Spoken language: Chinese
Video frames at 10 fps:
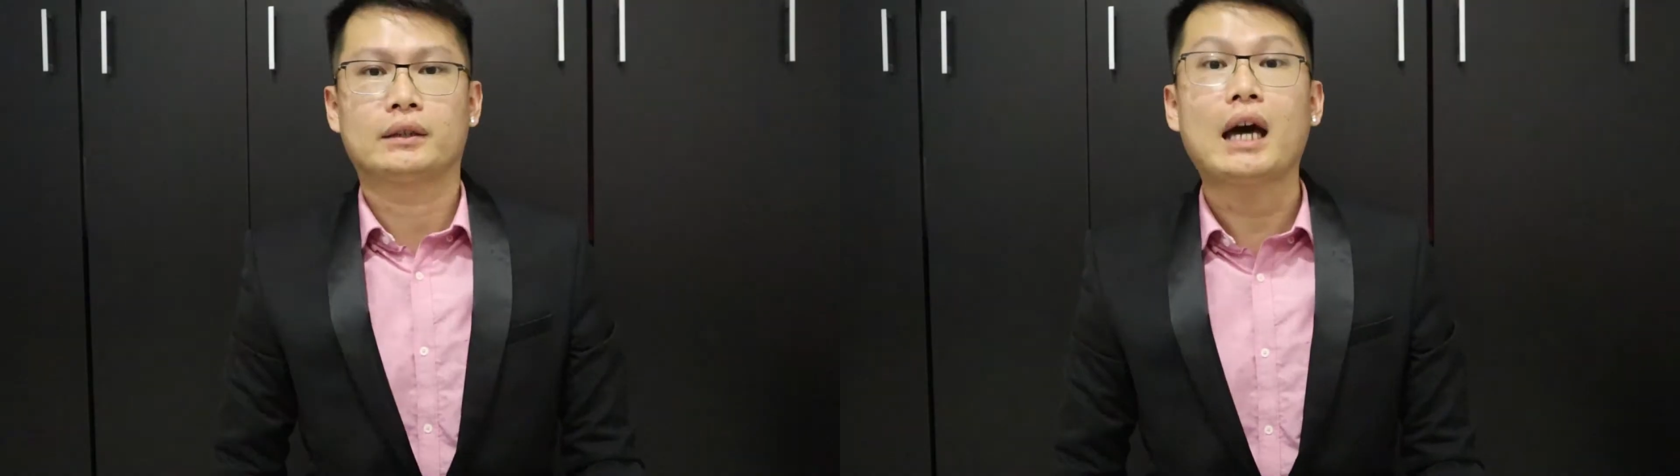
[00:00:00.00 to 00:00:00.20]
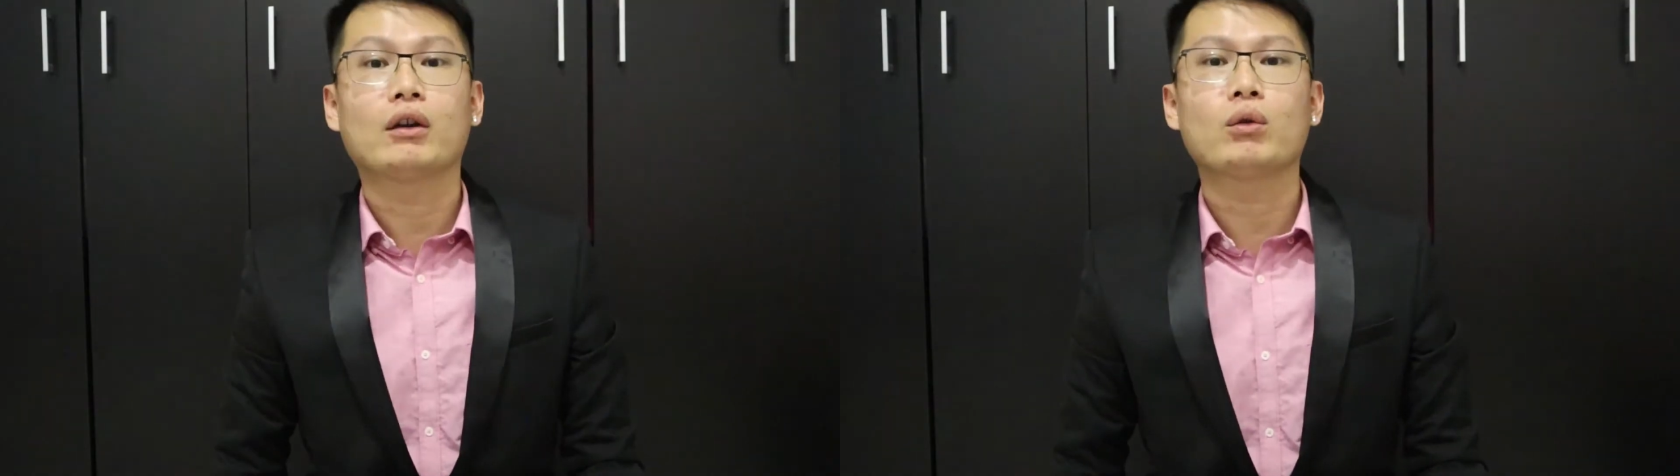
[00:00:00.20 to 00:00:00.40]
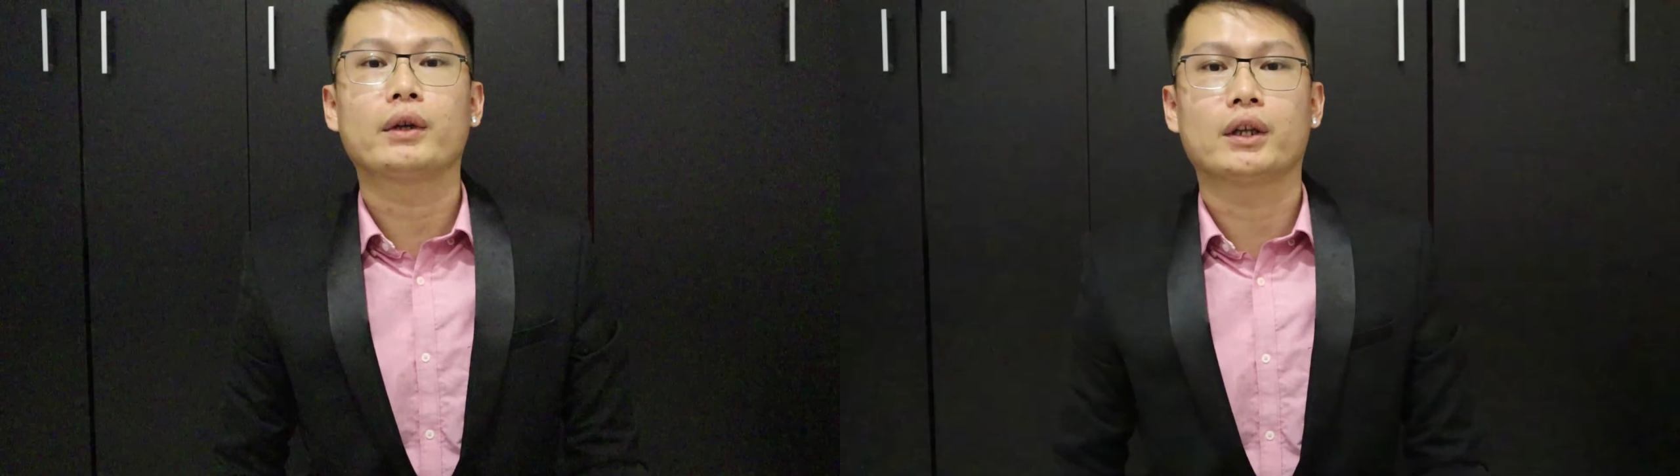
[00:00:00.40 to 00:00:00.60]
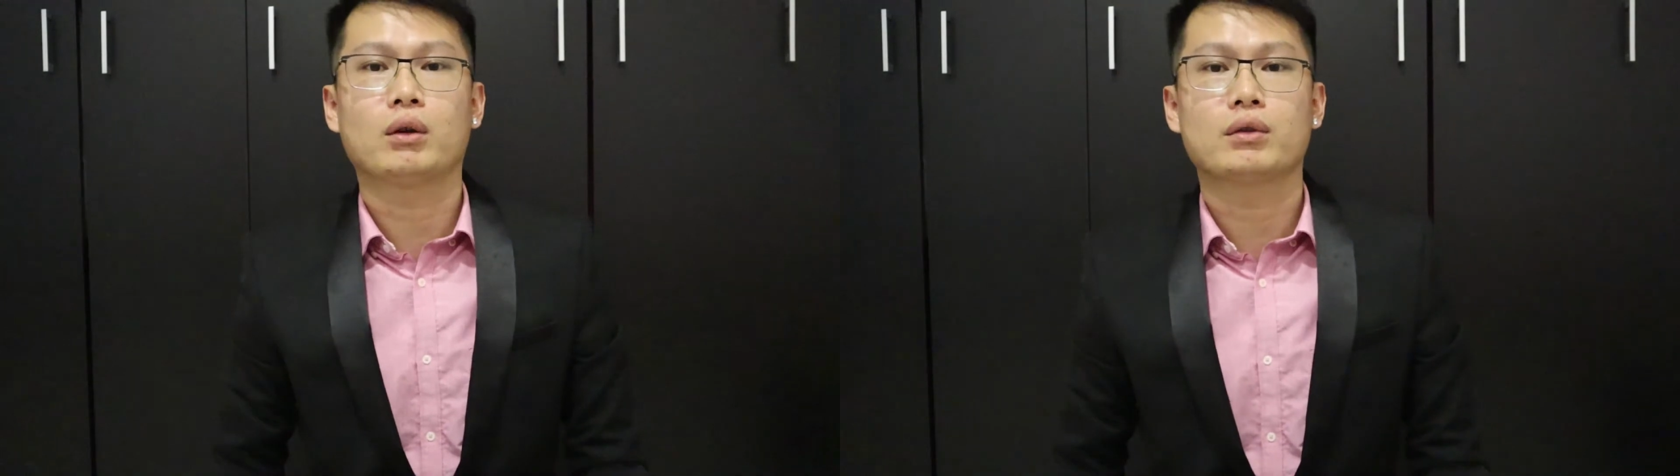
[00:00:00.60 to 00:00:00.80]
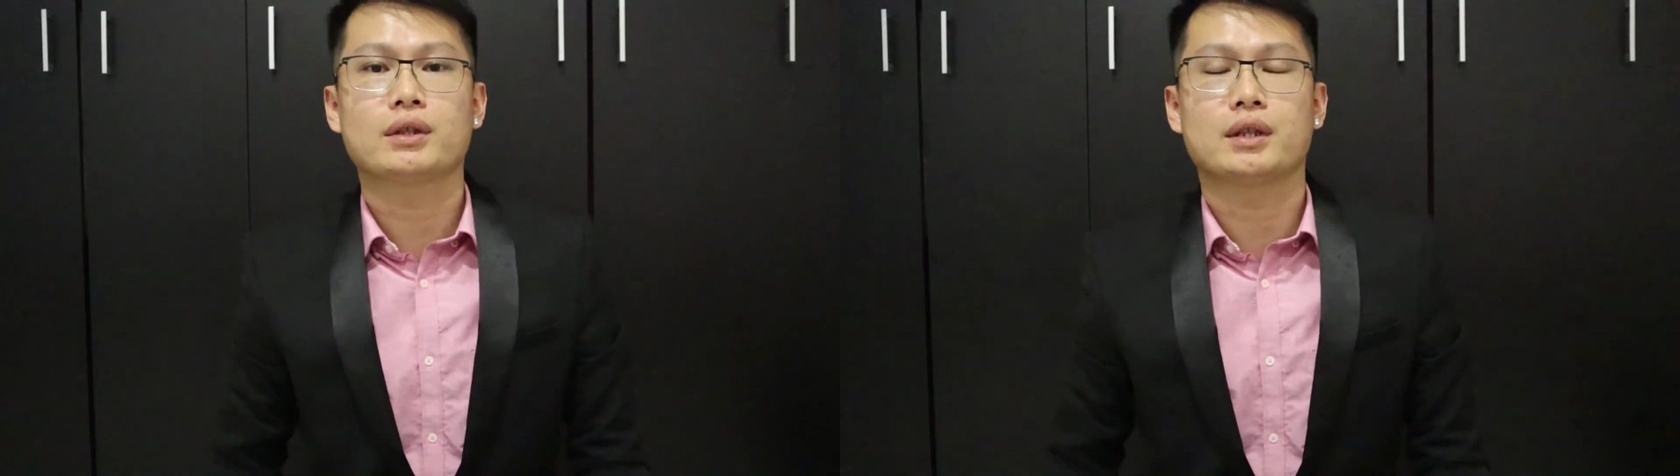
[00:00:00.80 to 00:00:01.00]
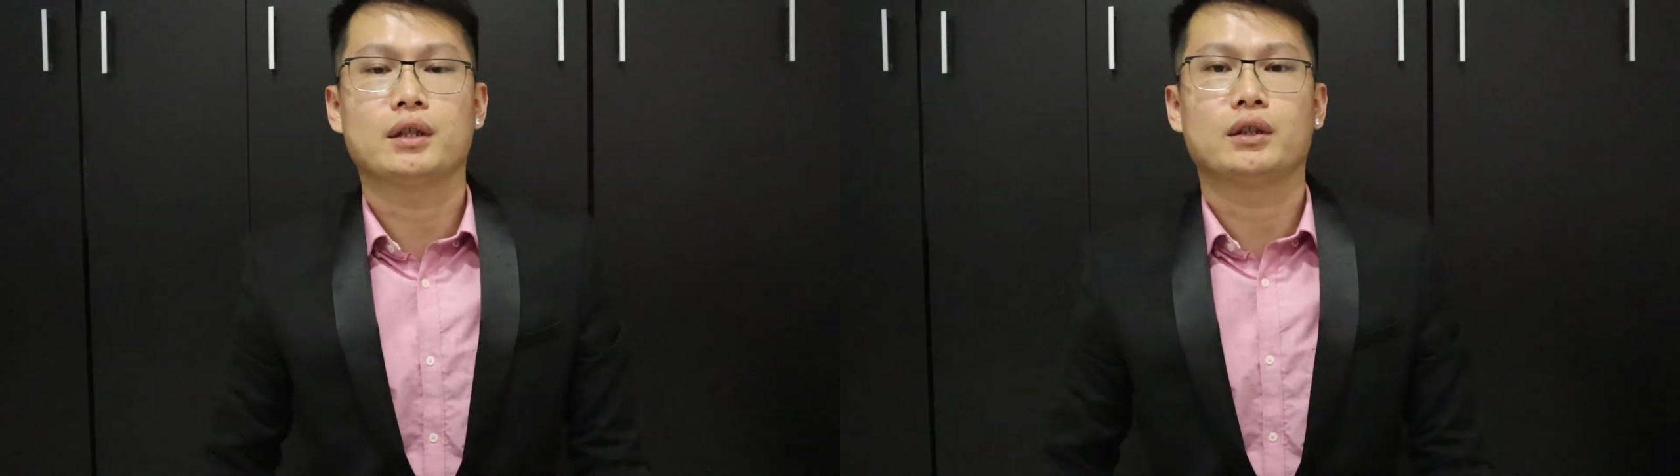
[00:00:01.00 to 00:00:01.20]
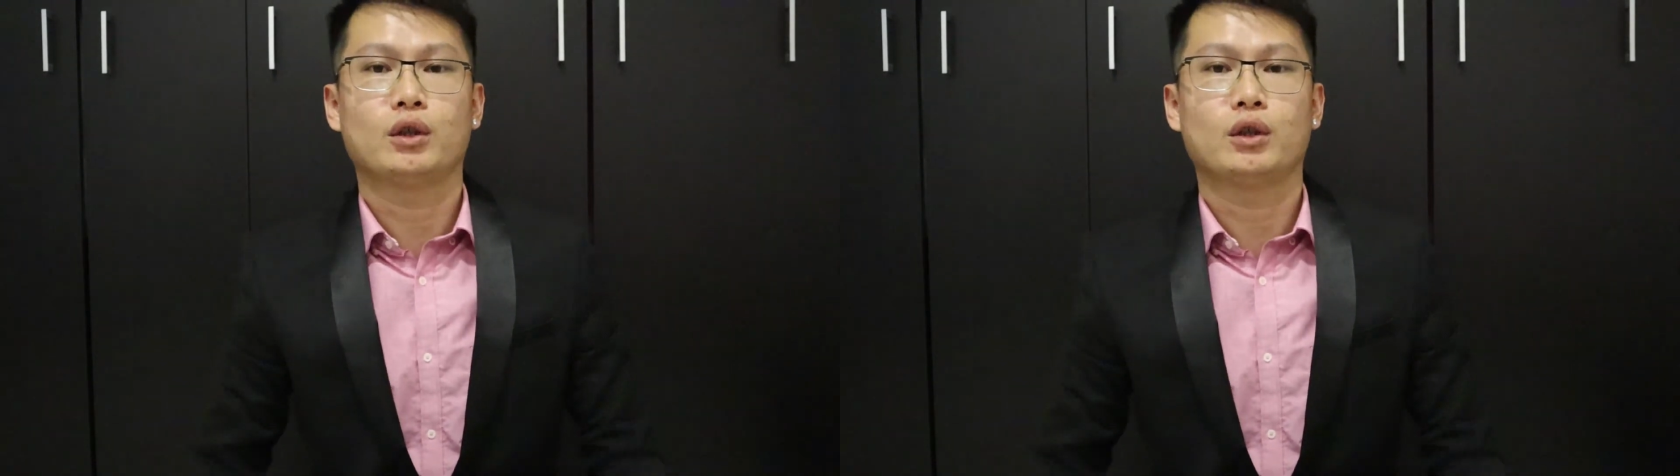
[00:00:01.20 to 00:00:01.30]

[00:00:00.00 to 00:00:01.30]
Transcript: 那如果你公司